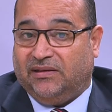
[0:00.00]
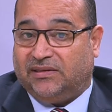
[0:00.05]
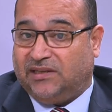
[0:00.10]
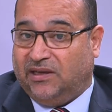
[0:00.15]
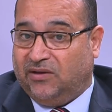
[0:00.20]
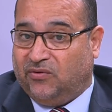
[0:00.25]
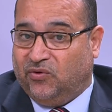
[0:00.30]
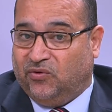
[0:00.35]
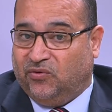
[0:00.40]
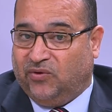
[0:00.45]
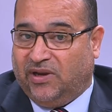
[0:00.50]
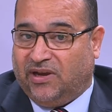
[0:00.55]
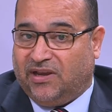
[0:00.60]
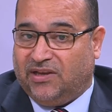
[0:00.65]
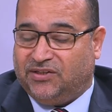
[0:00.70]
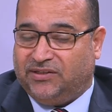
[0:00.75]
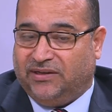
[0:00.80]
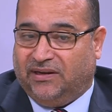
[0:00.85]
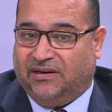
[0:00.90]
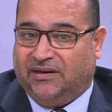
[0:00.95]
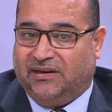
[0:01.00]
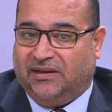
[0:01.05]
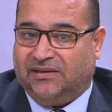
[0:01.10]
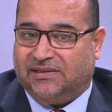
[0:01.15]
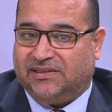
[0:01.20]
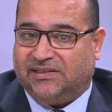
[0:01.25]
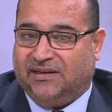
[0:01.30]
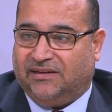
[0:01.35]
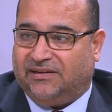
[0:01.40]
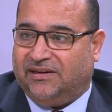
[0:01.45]
سيكون هناك ان شاء الله
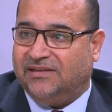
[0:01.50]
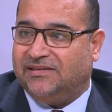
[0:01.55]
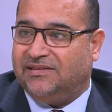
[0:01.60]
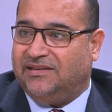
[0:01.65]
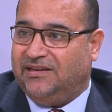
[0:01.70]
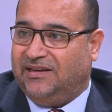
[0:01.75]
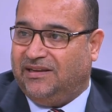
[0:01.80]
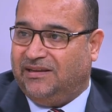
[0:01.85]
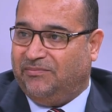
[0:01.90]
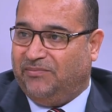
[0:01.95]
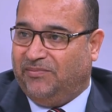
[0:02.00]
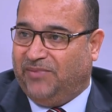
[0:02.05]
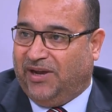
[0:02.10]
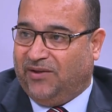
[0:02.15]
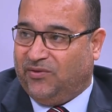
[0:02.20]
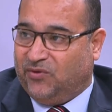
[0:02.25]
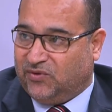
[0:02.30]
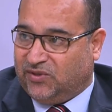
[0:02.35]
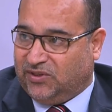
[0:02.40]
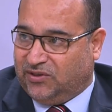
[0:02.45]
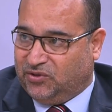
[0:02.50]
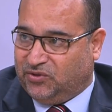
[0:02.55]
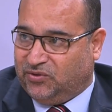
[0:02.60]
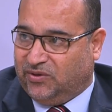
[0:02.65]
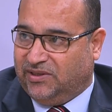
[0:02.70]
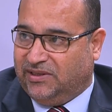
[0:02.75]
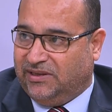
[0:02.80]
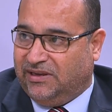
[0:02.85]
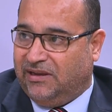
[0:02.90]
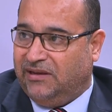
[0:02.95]
زيارات لبعض اسر
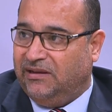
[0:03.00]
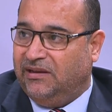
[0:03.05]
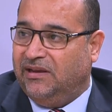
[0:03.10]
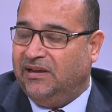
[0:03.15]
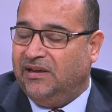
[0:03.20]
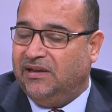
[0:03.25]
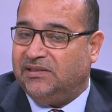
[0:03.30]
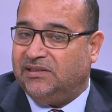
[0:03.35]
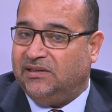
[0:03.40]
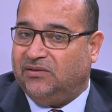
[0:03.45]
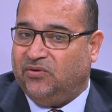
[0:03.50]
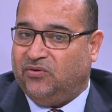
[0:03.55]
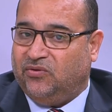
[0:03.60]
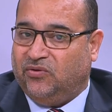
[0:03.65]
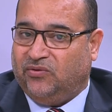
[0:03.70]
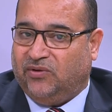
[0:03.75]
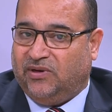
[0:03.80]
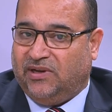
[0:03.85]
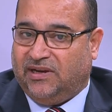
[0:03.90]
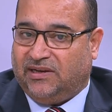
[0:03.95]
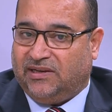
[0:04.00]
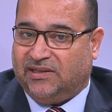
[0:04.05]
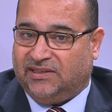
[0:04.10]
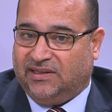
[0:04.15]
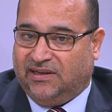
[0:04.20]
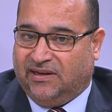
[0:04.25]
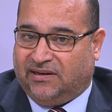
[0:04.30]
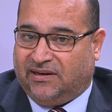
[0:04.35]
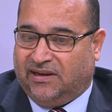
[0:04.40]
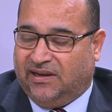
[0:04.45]
الشهداء ستكون هناك
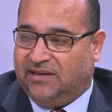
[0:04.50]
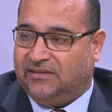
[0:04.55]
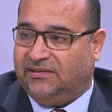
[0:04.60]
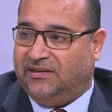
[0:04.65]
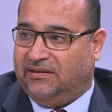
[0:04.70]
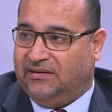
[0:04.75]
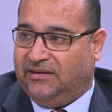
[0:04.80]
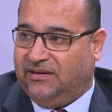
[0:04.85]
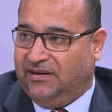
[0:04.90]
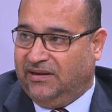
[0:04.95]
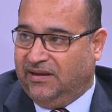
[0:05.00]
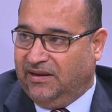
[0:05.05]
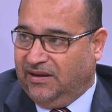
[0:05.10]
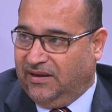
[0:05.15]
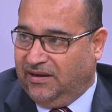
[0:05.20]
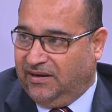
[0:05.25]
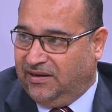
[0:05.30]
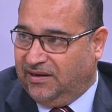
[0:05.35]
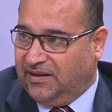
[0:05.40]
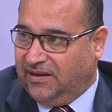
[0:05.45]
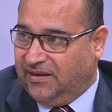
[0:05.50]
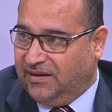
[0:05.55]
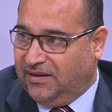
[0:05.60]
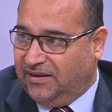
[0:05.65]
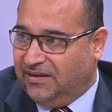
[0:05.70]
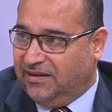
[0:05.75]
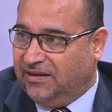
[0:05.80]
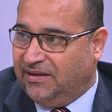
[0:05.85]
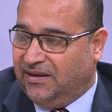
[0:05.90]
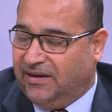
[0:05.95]
زياره ايضا
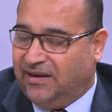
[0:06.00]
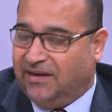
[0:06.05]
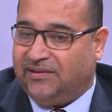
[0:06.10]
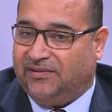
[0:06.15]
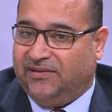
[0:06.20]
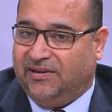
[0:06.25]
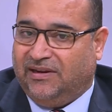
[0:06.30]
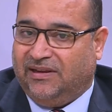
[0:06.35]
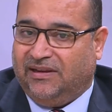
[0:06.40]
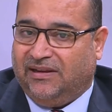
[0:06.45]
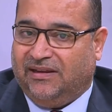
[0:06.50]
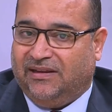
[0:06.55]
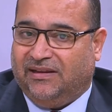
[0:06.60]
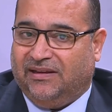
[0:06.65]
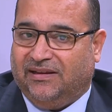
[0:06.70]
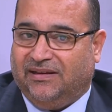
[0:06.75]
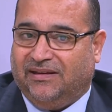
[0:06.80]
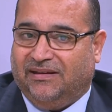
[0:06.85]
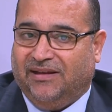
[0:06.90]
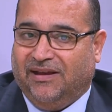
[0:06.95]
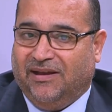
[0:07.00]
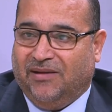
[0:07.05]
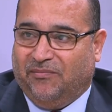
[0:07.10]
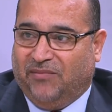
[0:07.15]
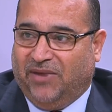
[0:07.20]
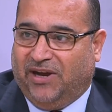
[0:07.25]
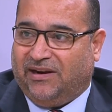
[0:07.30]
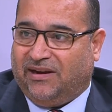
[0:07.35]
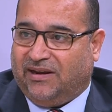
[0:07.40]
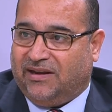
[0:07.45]
لارض
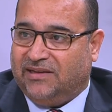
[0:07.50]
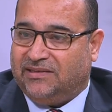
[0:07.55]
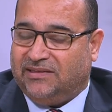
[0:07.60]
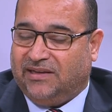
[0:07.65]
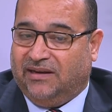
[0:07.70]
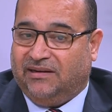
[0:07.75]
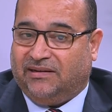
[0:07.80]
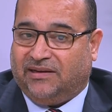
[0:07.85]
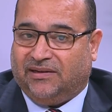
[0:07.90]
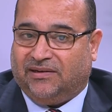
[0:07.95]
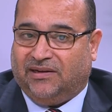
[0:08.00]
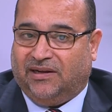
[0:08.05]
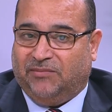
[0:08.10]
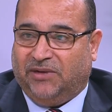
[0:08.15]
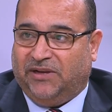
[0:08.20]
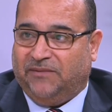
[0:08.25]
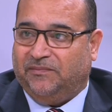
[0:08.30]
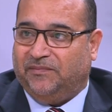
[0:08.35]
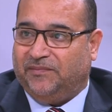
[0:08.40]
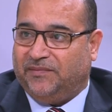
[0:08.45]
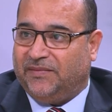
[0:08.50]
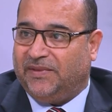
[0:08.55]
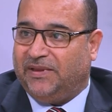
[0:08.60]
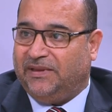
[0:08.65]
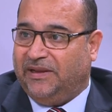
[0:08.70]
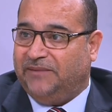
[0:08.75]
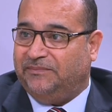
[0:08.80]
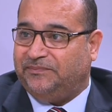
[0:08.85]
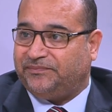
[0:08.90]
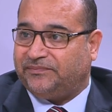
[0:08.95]
معركه الكرامه زياره ايضا من
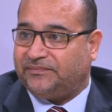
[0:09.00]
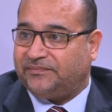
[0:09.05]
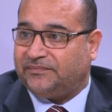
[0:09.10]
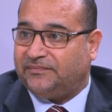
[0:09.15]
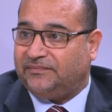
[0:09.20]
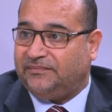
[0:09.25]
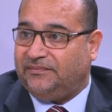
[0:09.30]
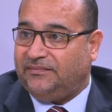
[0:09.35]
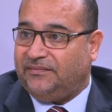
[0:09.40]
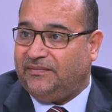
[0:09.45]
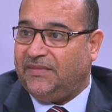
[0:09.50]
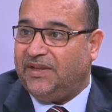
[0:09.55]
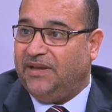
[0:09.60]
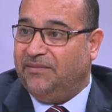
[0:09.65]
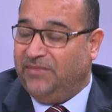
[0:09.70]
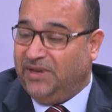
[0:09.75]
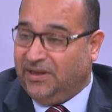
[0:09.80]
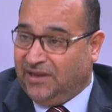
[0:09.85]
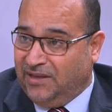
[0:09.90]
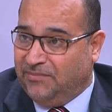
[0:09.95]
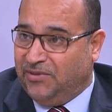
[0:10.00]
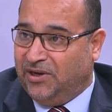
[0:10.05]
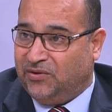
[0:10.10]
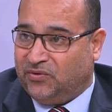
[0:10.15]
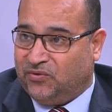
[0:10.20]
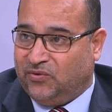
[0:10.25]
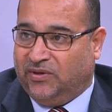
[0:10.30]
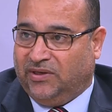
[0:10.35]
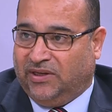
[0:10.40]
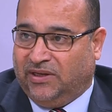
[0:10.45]
نعم. قبل الطلاب من قبل
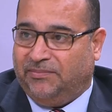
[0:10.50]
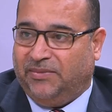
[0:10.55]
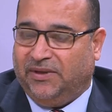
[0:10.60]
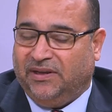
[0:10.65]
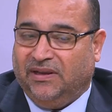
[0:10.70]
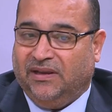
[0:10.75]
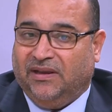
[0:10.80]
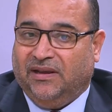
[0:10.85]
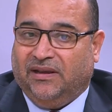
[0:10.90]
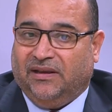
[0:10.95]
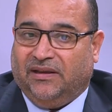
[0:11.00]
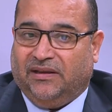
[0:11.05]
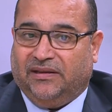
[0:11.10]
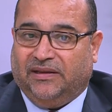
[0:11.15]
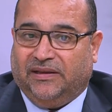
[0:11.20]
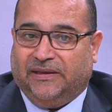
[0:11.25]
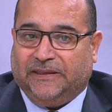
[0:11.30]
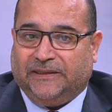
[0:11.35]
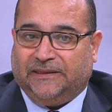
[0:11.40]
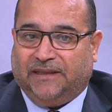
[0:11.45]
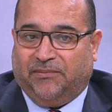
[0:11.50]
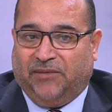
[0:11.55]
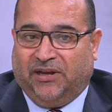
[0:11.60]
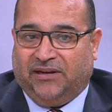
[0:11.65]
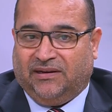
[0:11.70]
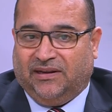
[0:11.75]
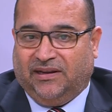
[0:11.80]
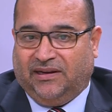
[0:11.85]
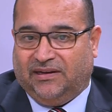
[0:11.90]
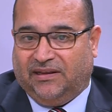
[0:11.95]
الطلاب نعم. آه،
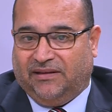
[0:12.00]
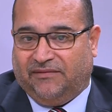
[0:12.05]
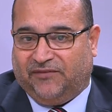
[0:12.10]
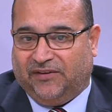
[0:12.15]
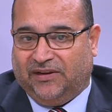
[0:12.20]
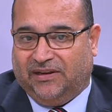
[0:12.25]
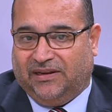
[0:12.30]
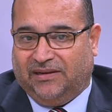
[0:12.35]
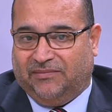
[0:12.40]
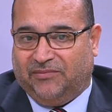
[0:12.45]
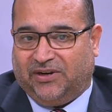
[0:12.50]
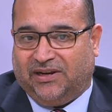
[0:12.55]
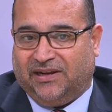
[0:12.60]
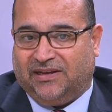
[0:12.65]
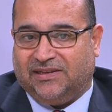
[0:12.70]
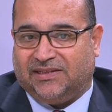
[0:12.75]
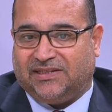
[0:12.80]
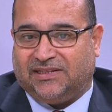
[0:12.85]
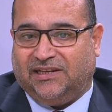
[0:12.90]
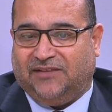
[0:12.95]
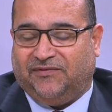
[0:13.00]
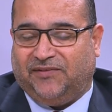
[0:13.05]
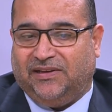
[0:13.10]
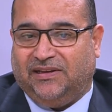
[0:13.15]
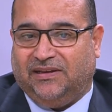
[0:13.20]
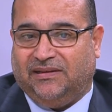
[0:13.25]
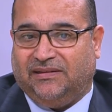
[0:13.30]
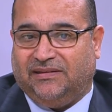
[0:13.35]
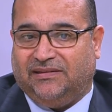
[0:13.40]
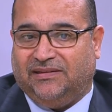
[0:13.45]
طبعا احنا في المراكز
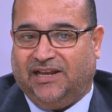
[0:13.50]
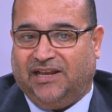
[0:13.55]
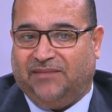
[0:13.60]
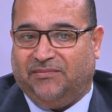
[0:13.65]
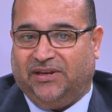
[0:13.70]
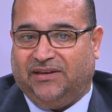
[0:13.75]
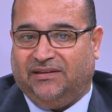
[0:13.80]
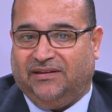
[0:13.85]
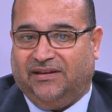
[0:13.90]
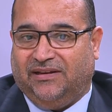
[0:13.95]
الصيفيه دائما